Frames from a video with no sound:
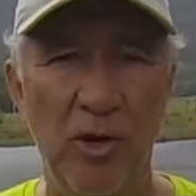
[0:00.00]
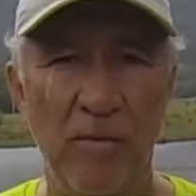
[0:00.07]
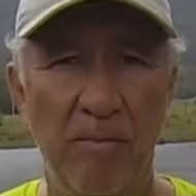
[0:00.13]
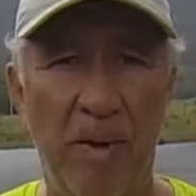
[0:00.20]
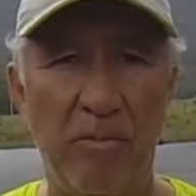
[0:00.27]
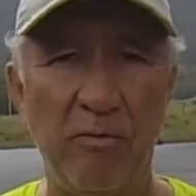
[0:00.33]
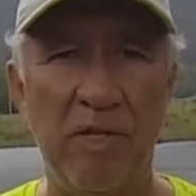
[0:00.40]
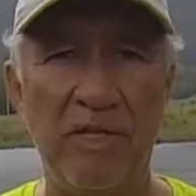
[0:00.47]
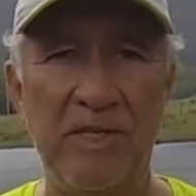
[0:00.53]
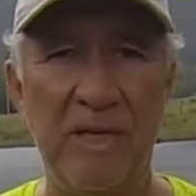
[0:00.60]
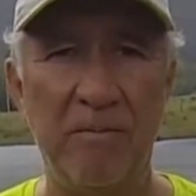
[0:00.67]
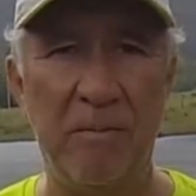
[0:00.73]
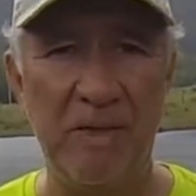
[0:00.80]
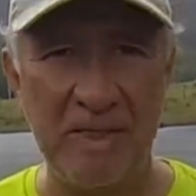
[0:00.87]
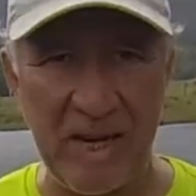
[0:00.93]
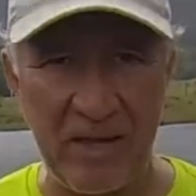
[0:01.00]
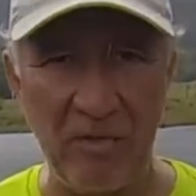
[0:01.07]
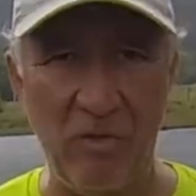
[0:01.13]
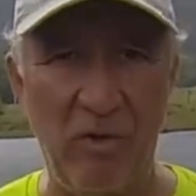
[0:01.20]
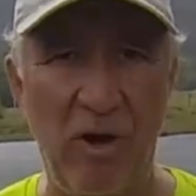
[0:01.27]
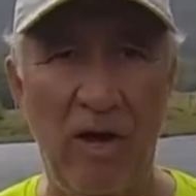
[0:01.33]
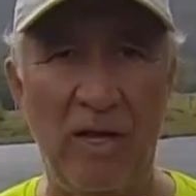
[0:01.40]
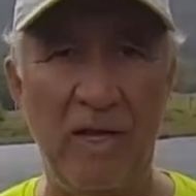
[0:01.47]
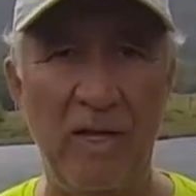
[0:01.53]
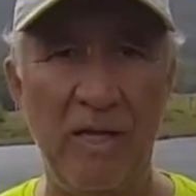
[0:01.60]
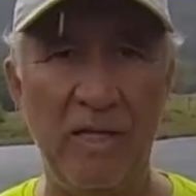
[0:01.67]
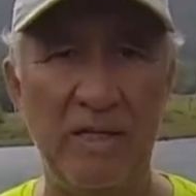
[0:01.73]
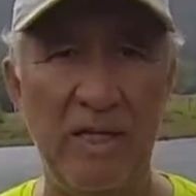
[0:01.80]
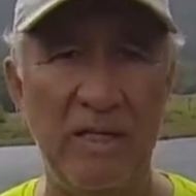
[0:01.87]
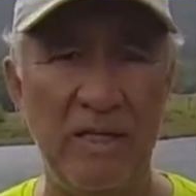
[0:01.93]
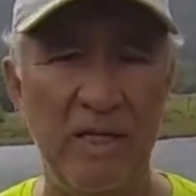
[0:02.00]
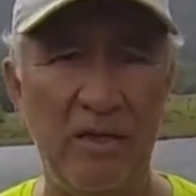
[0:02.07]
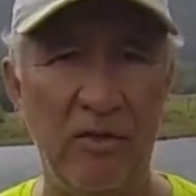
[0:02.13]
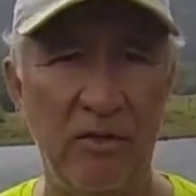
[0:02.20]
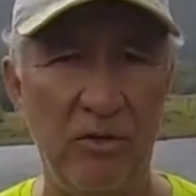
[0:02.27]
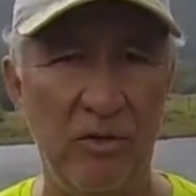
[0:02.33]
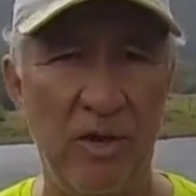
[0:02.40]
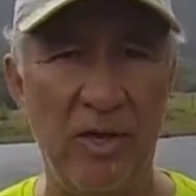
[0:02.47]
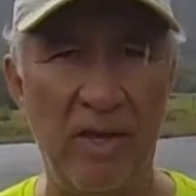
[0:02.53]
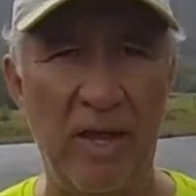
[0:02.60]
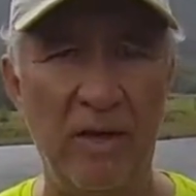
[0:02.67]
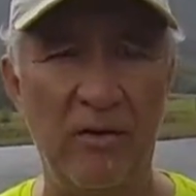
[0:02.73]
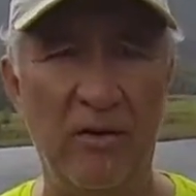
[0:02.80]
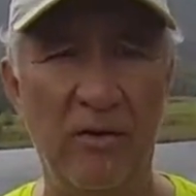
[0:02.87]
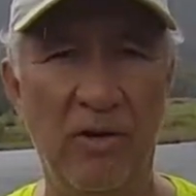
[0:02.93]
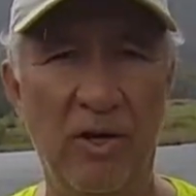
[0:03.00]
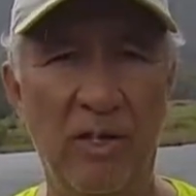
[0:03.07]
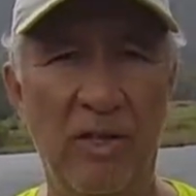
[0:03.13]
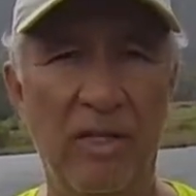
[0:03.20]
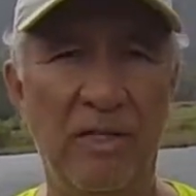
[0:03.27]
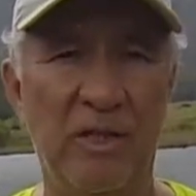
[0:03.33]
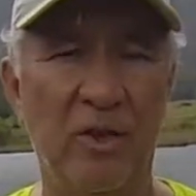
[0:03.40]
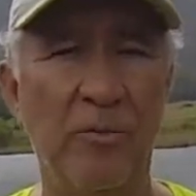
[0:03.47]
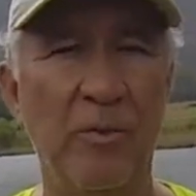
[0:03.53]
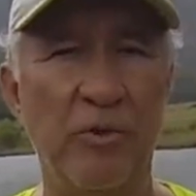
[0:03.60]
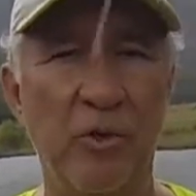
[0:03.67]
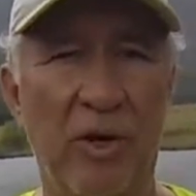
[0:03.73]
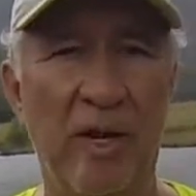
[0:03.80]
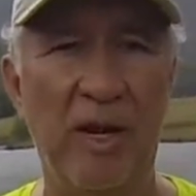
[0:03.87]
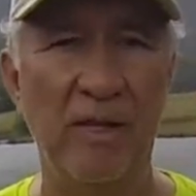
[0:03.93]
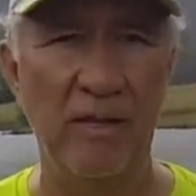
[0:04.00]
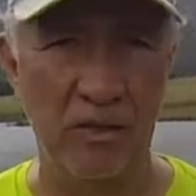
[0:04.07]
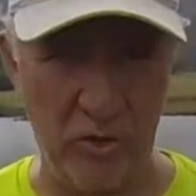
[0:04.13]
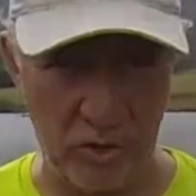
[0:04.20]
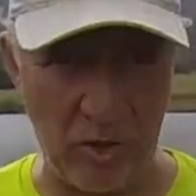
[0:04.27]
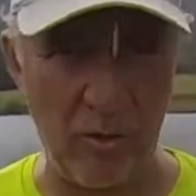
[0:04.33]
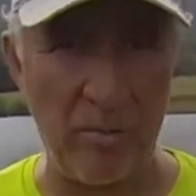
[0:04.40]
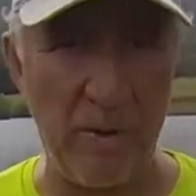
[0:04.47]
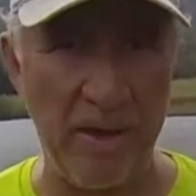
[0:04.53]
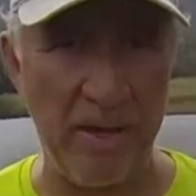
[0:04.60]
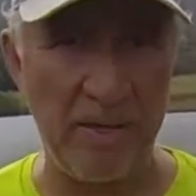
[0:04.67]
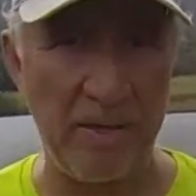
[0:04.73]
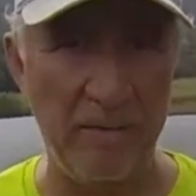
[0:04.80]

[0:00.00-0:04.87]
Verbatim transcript: Vamos a seguir pescando aquí en este sitio, en Ciudad Hidalgo, en el estado de Michoacán. ¿Nos acompaña?